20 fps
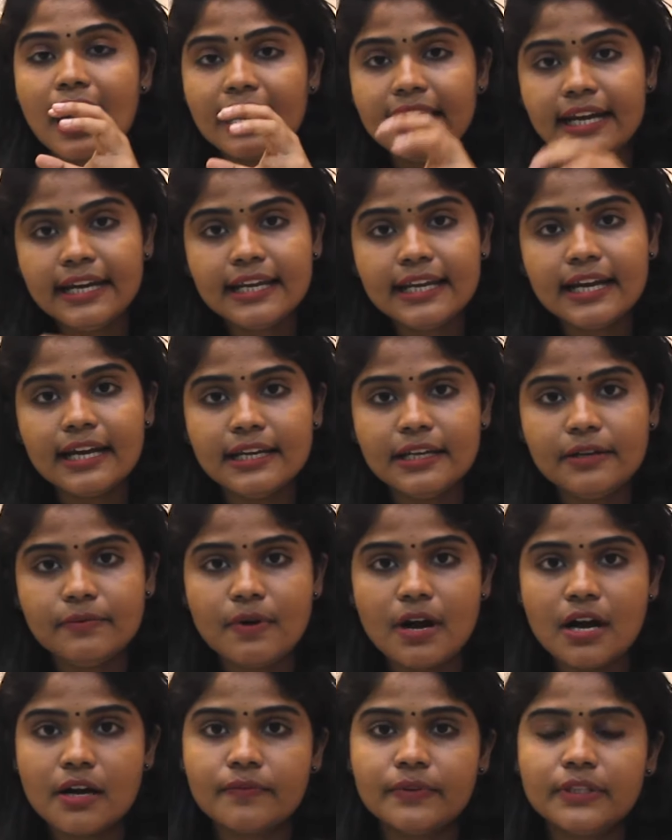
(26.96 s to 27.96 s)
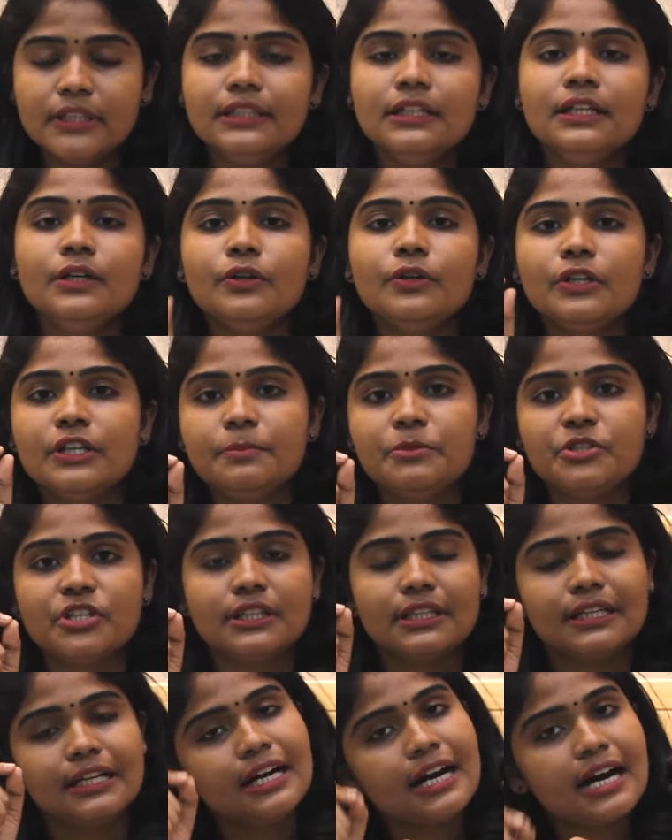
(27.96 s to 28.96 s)
ஐடியா நிர்வாகம் வந்து ஒரு
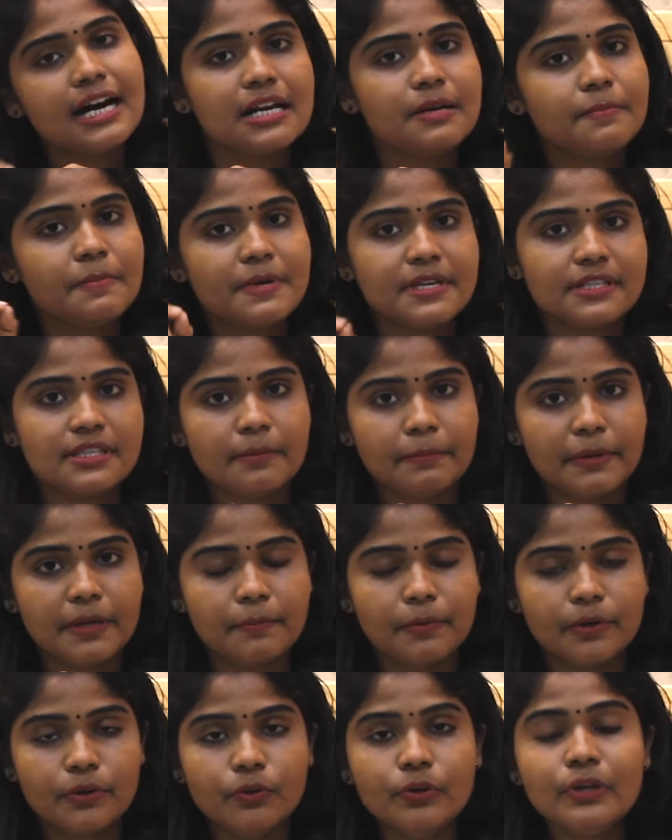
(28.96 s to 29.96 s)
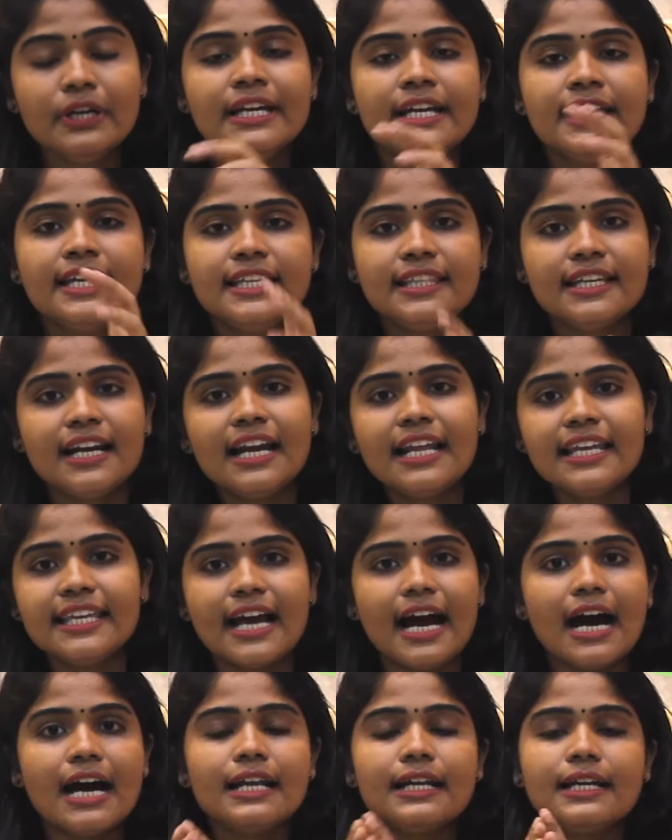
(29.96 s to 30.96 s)
நிமிஷத்துக்கு ஆறு பைசா பே பண்ணும் இதனால
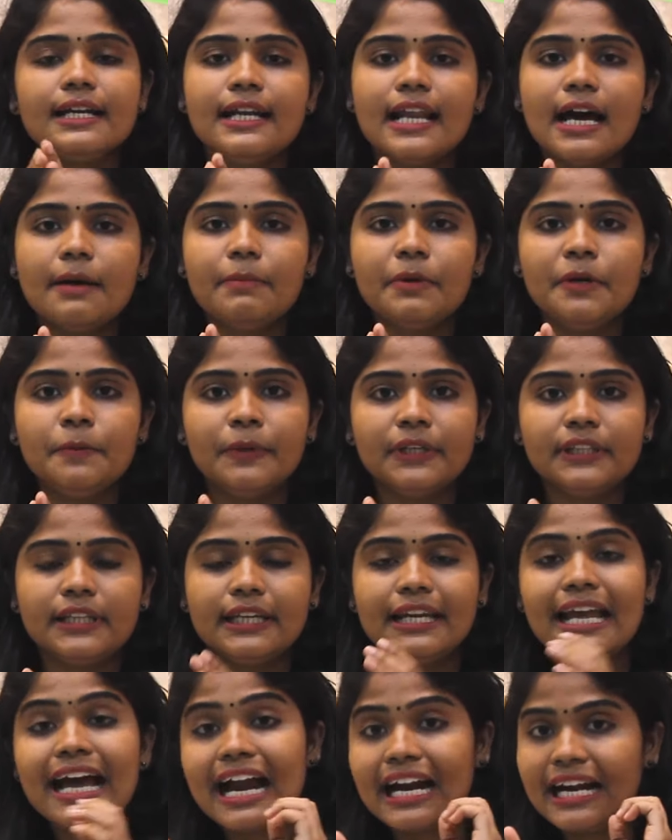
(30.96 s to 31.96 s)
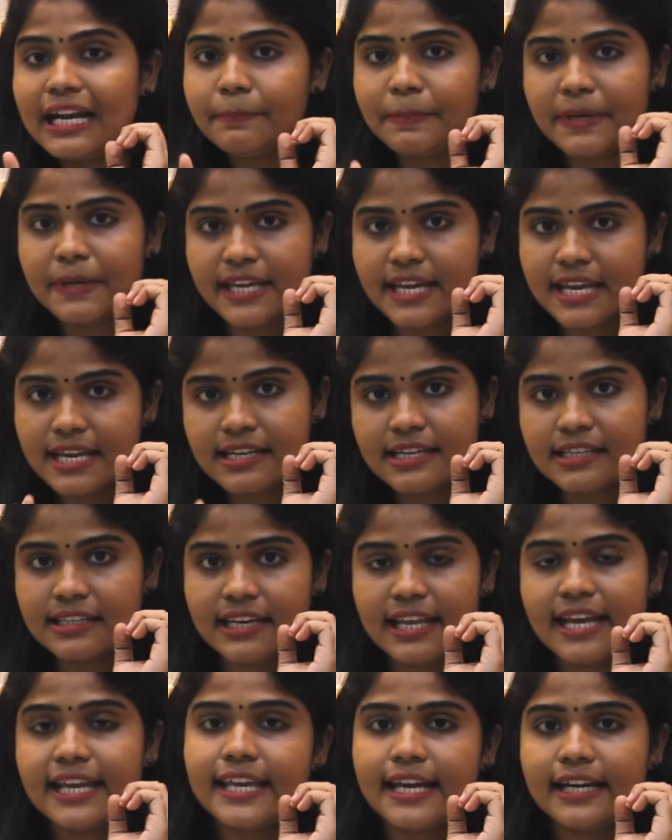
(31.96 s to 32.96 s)
யாருக்கு லாபம்னு பார்த்தீங்கன்னா அழைப்பை ஏற்குது
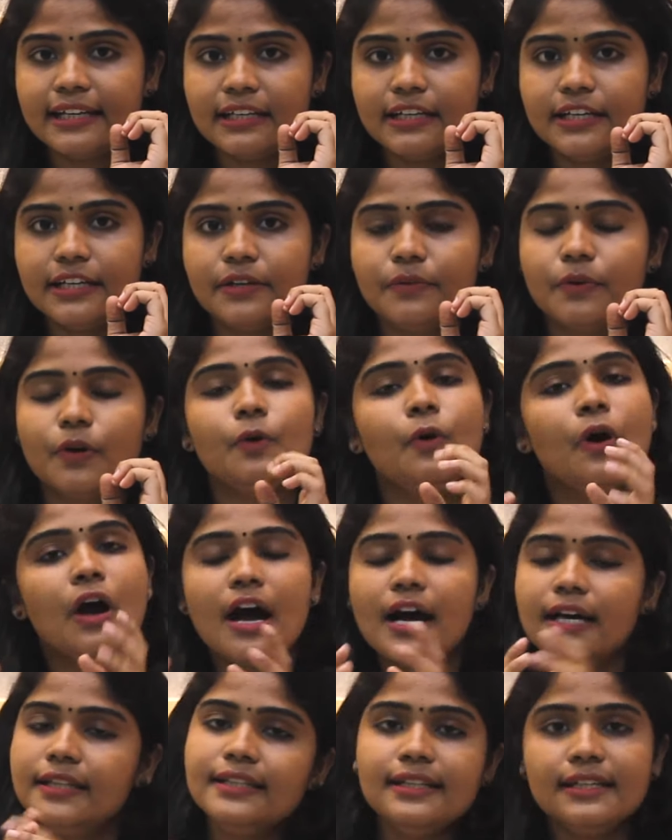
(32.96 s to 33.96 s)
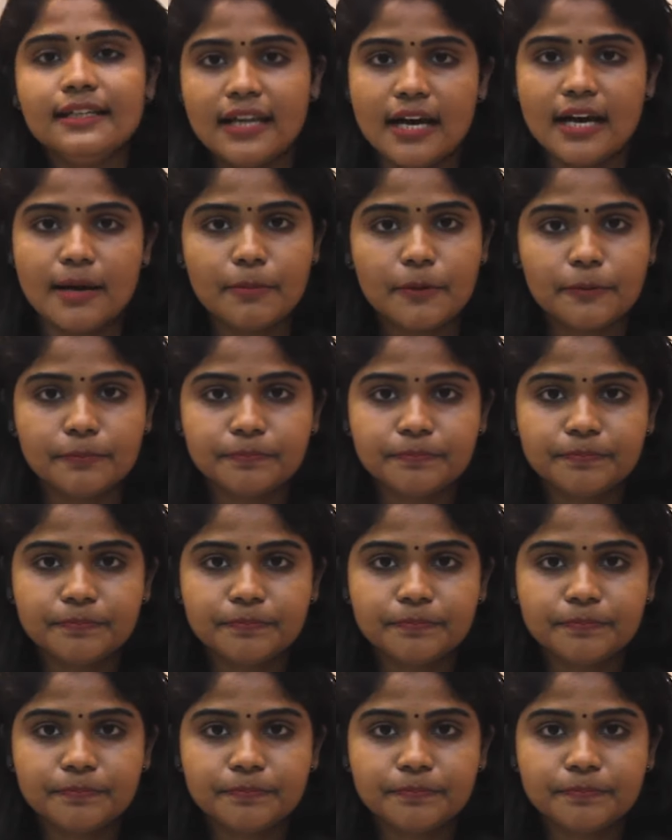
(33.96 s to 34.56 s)
இல்லையா ஏர்டெல் நிறுவனம் அதுக்கு லாபம்